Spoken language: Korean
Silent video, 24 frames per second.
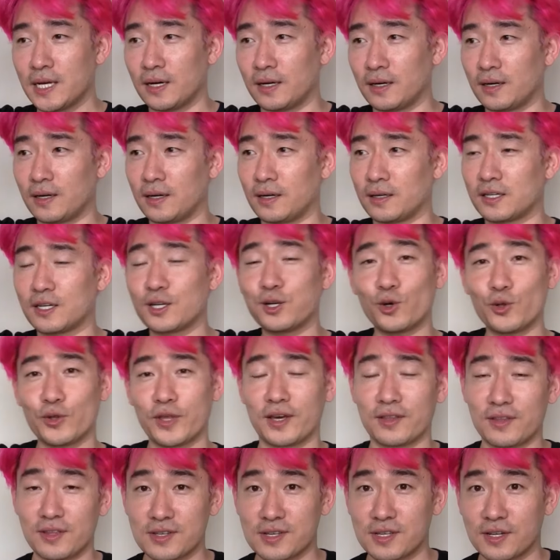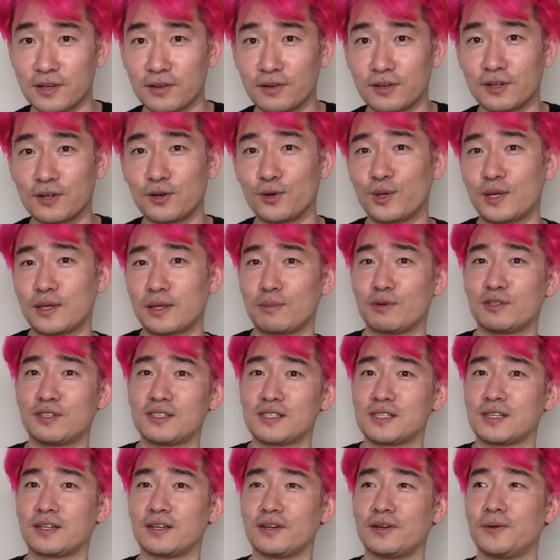아, 클론해야 되잖아요. 클론한 다음에
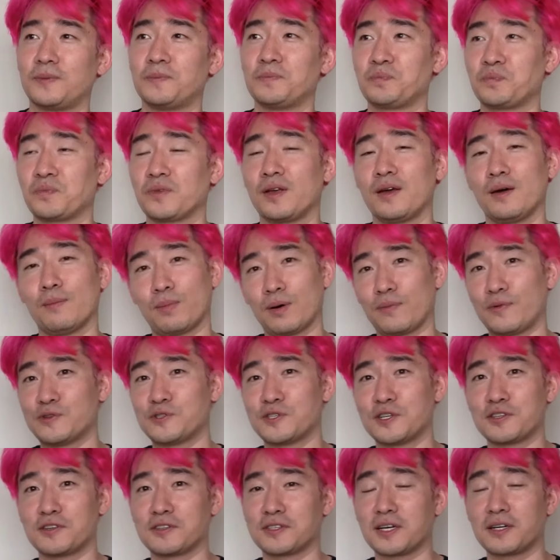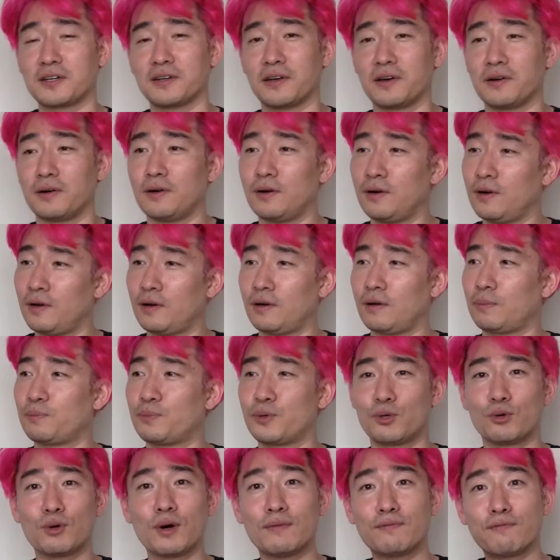쓰잖아요. 퍼프세이드는 딱 그래요. 어,
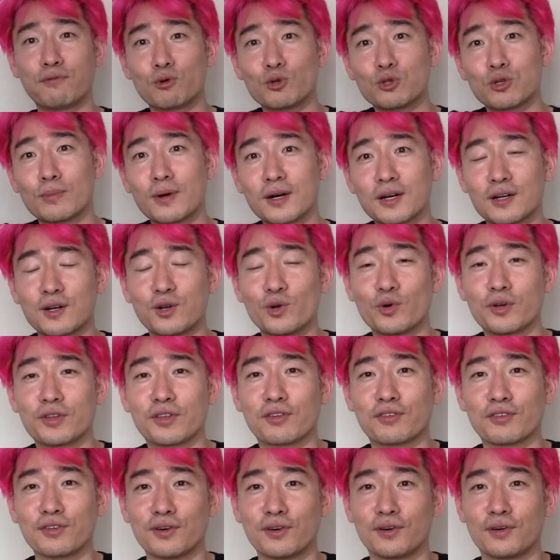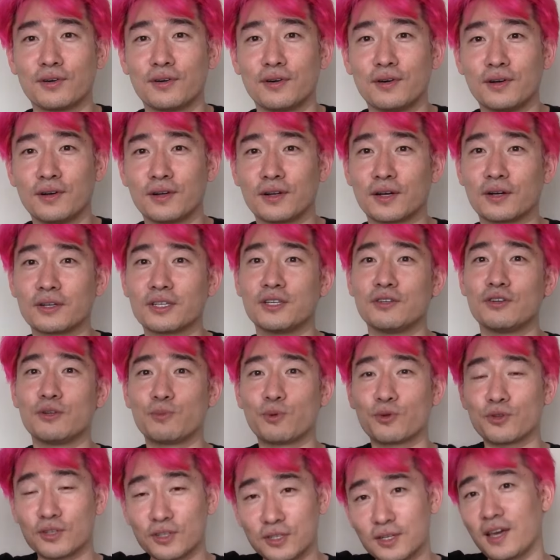필요한 폴더만 클론해서 써. 그러니까 긴
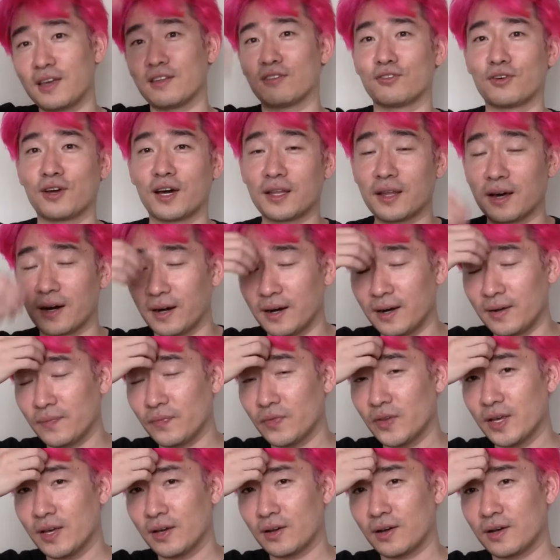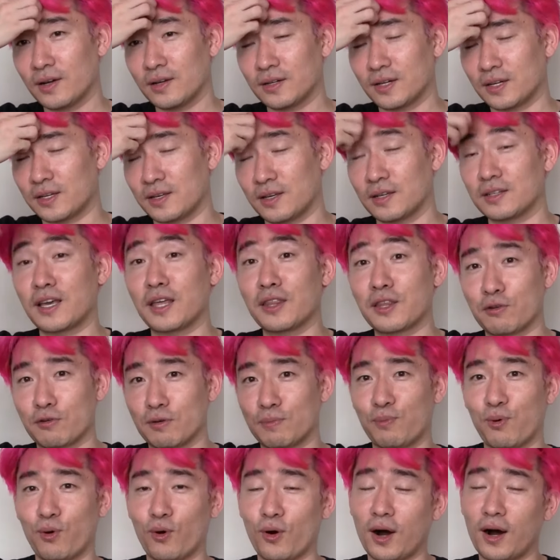리포는 크게 있어요 하나. 걔는
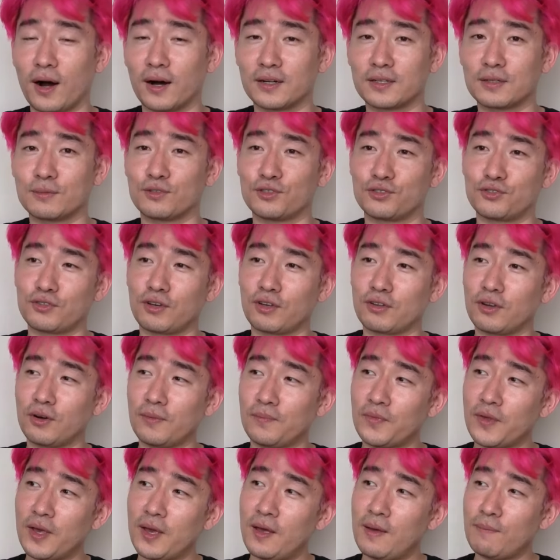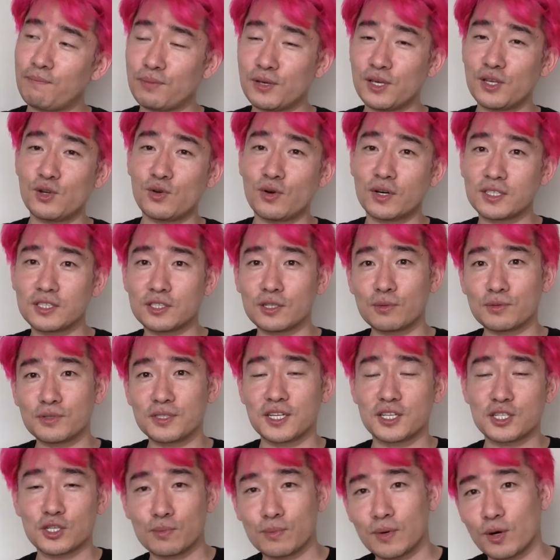리포가 그럼 그 중에서 필요한 서브
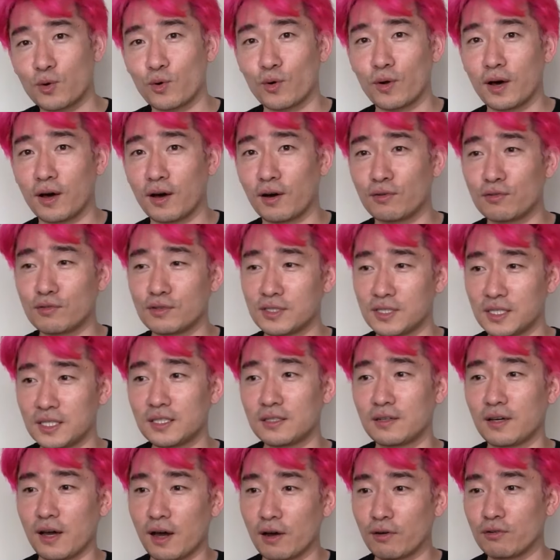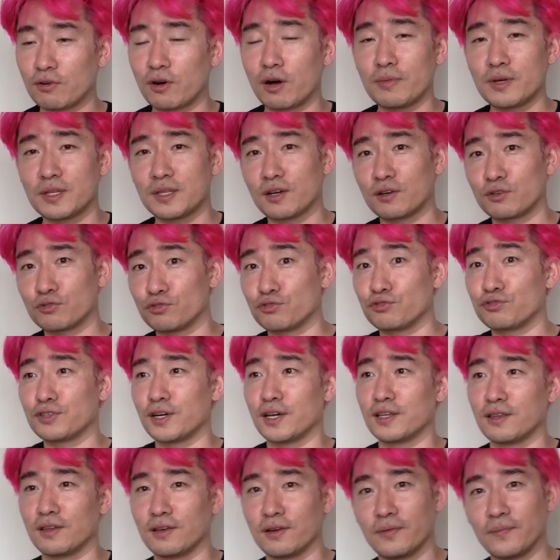섹션만 골라갖고 싱크해갖고 커밋하고 넣을 수가
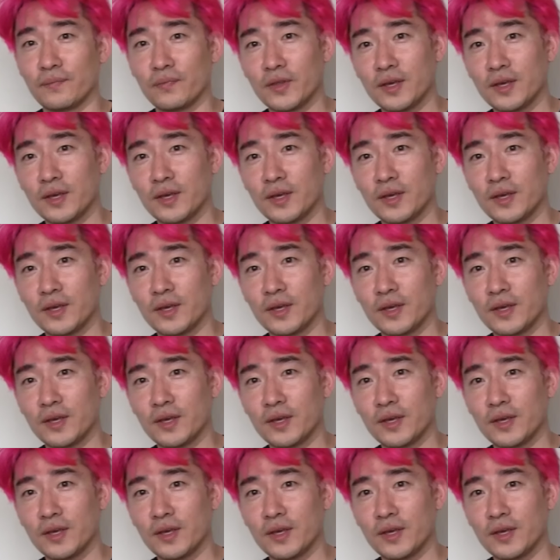있대요.